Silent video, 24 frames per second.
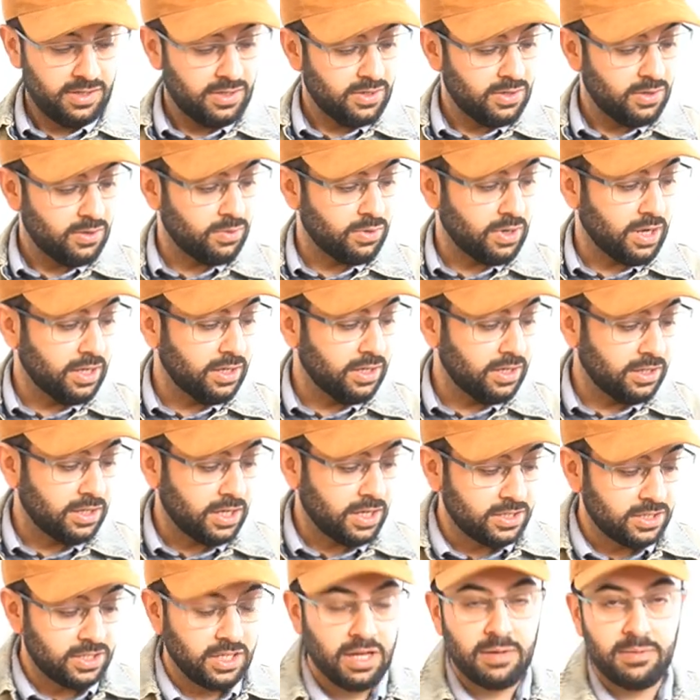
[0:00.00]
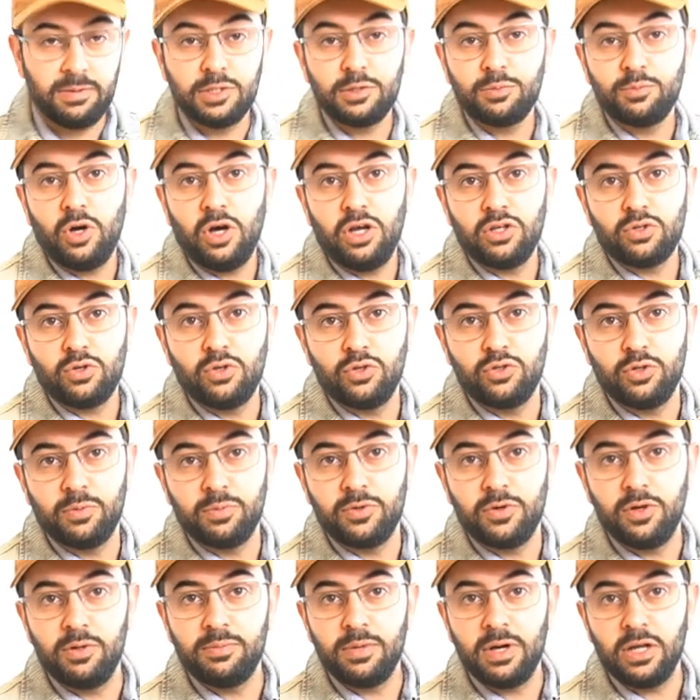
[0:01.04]
وراح نحتاج الى مجموعة كتب،
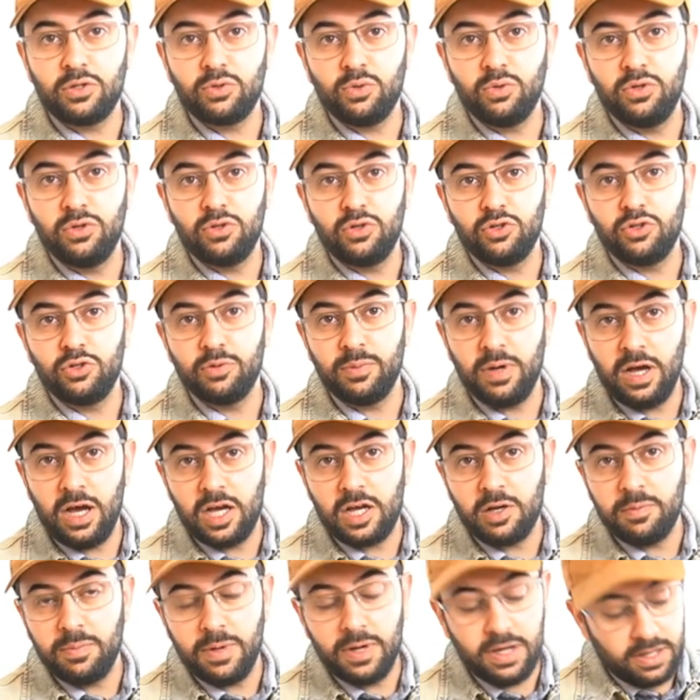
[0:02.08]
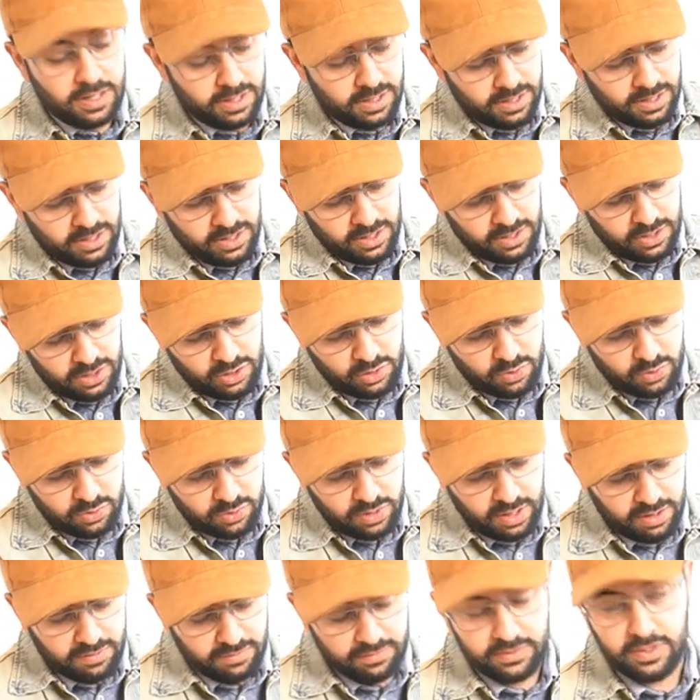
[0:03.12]
كل ما تكون الكتب اكبر يكون
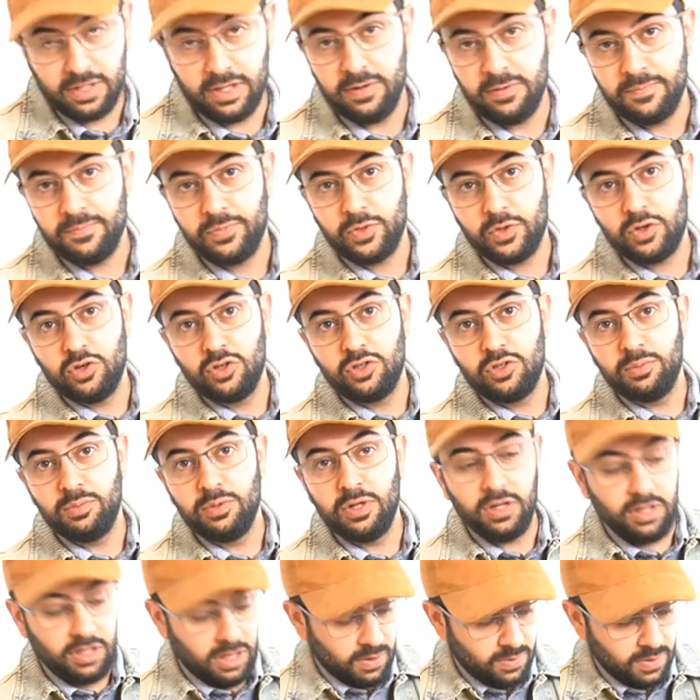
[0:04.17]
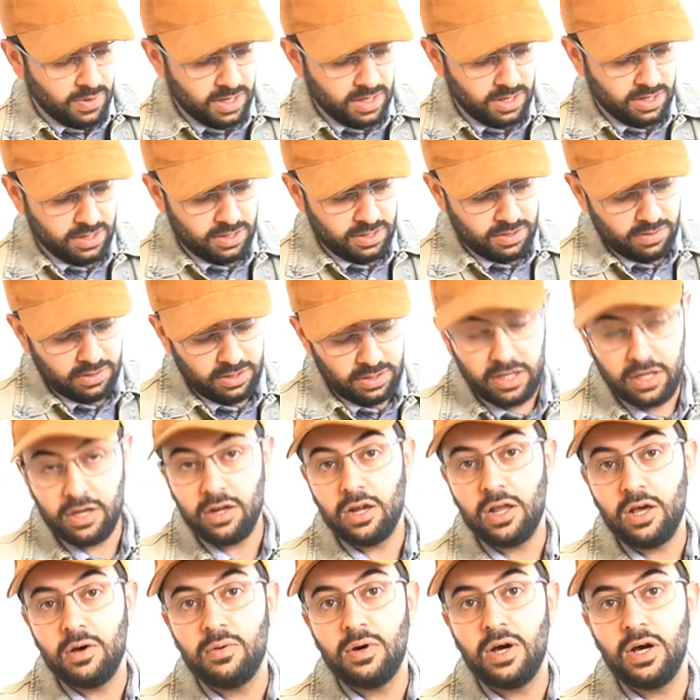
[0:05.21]
افضل، كتب للقواعد، غير
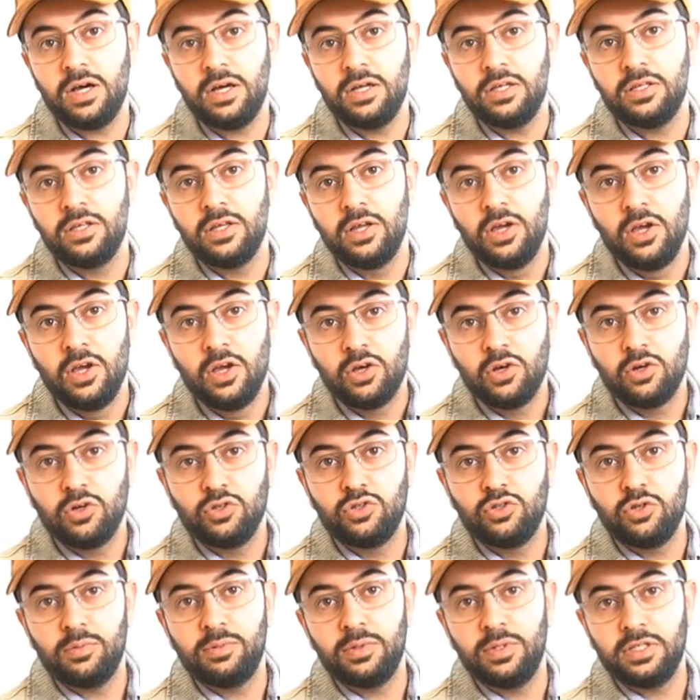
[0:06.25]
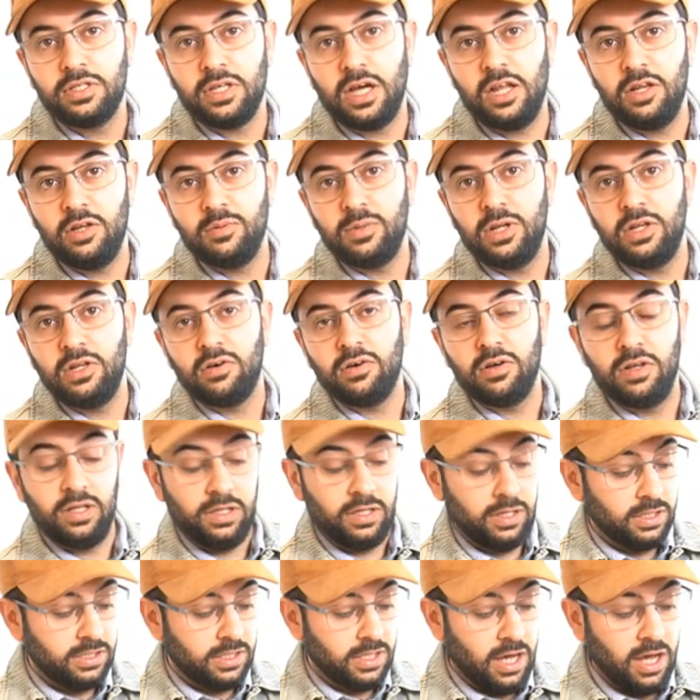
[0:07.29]
القواعد كتب لتعلم اللغة
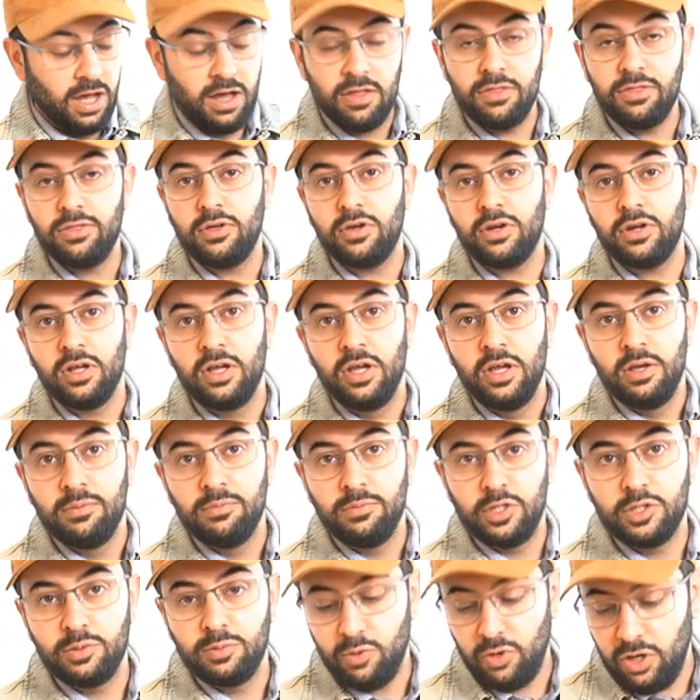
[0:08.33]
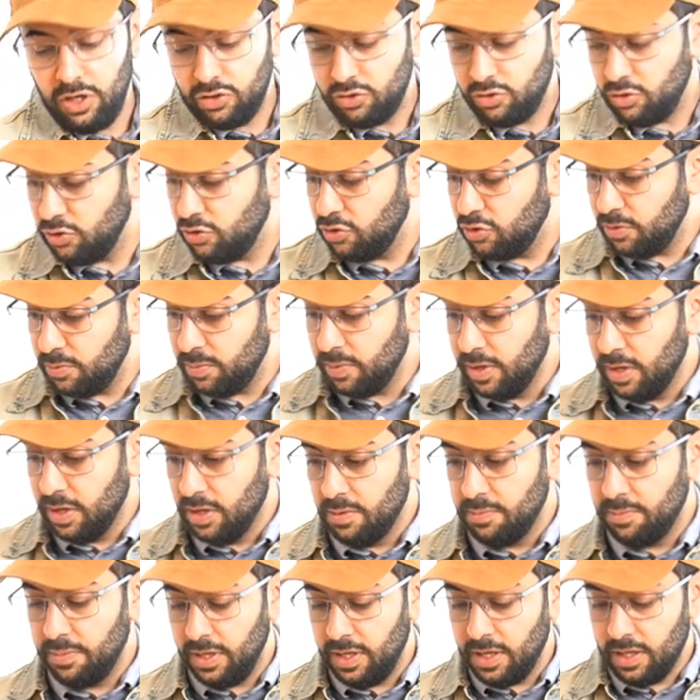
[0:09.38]
الإنجليزية حضر مجموعة كتب
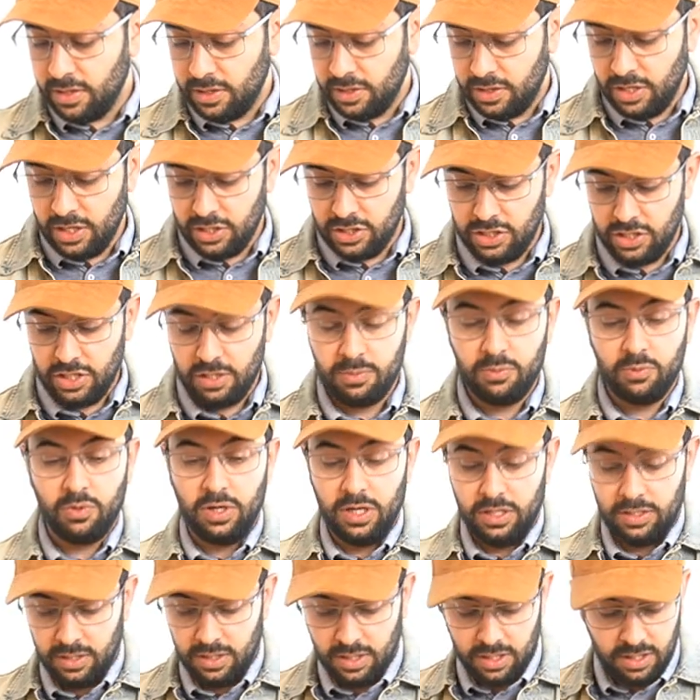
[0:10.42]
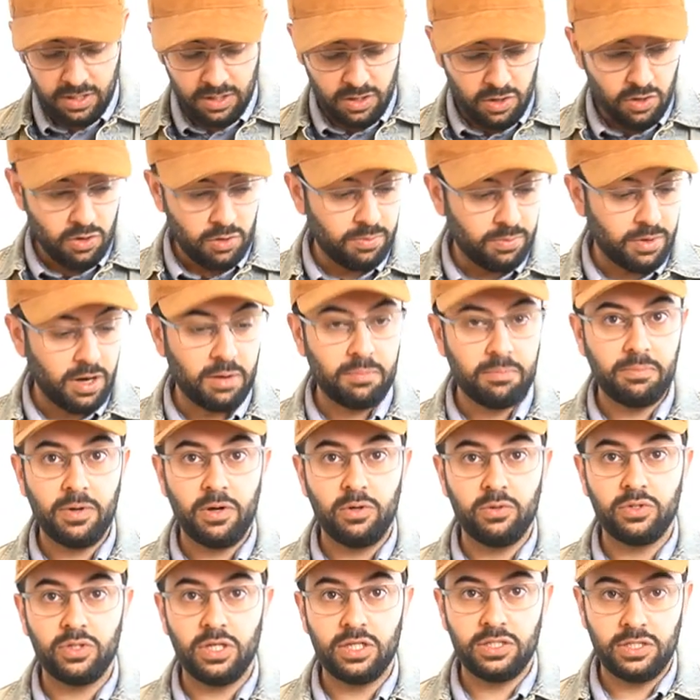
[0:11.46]
بيض كاتشب وأداة ومربى
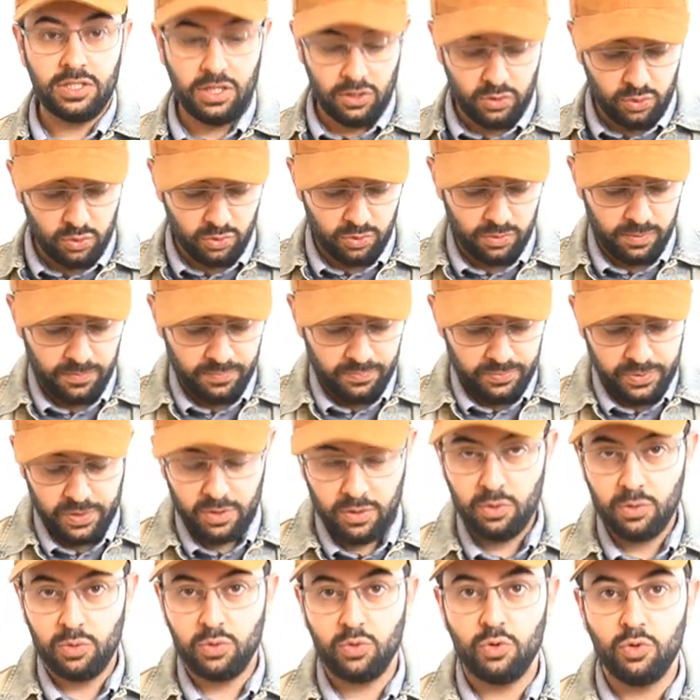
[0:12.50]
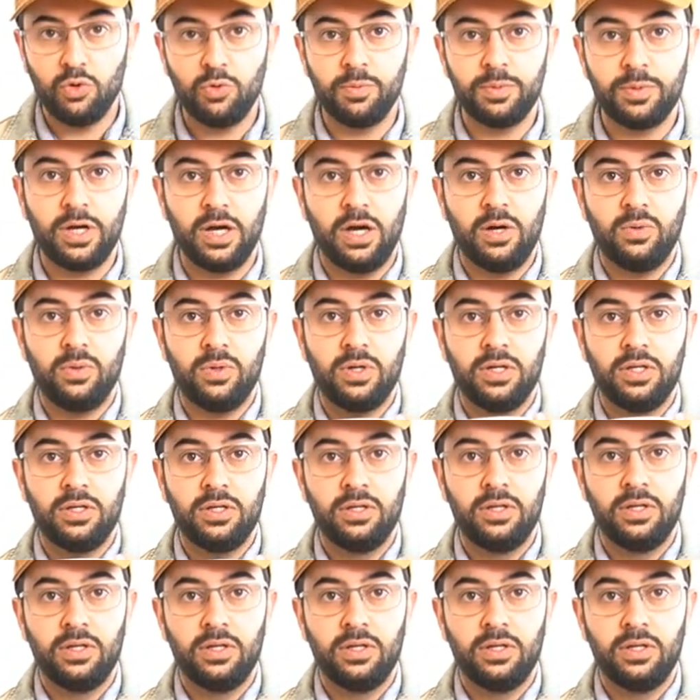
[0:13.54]
وزيت زيتون وكوب قهوة